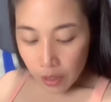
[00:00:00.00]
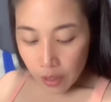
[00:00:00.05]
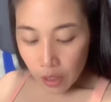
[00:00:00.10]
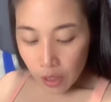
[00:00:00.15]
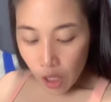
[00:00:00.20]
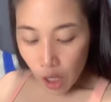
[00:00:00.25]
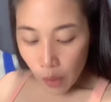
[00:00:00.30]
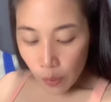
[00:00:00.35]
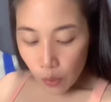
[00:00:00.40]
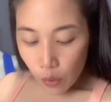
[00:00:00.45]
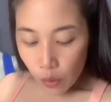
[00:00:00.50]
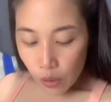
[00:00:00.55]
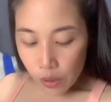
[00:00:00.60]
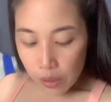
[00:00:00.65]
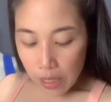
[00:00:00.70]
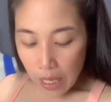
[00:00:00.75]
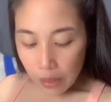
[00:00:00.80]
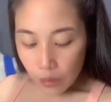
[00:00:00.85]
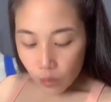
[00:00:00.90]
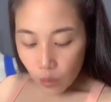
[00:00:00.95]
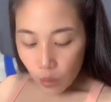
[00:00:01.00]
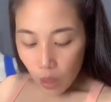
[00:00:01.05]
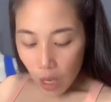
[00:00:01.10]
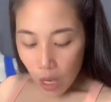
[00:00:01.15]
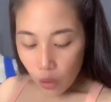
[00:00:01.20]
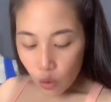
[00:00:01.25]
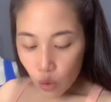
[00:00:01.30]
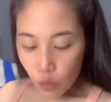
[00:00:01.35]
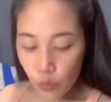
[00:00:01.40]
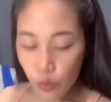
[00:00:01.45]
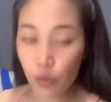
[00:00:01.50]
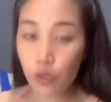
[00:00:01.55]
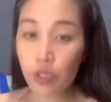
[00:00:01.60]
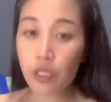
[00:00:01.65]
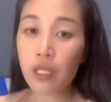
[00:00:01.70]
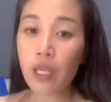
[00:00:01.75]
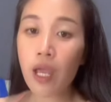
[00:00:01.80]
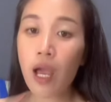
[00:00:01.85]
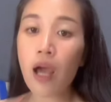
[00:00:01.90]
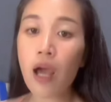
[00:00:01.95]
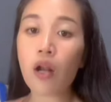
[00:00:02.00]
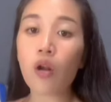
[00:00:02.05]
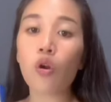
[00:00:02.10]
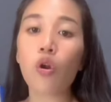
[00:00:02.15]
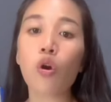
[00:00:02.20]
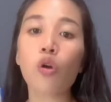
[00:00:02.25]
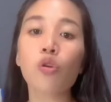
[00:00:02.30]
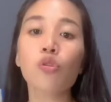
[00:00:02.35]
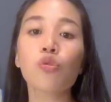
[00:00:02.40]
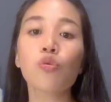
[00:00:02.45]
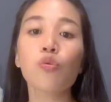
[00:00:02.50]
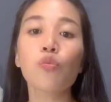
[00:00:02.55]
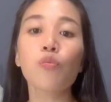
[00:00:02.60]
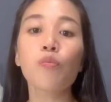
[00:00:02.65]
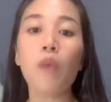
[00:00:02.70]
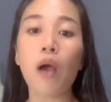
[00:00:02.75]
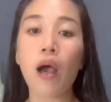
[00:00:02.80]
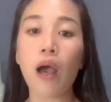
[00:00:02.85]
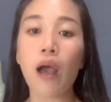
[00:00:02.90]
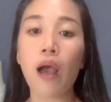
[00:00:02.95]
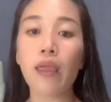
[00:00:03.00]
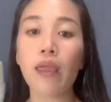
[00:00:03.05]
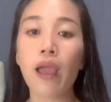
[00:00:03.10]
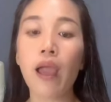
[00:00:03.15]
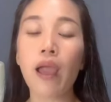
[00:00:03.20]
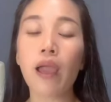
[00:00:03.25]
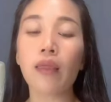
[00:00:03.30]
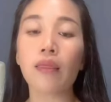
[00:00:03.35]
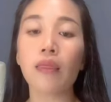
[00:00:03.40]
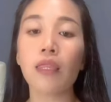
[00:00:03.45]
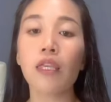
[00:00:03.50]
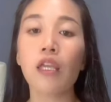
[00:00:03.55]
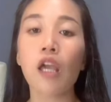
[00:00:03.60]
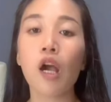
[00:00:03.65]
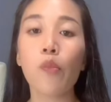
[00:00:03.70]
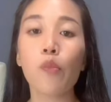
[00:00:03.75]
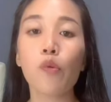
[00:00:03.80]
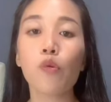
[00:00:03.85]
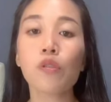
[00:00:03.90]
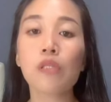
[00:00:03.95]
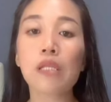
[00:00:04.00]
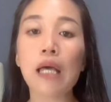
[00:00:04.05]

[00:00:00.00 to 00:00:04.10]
31 aku punya rok Zumba ya 31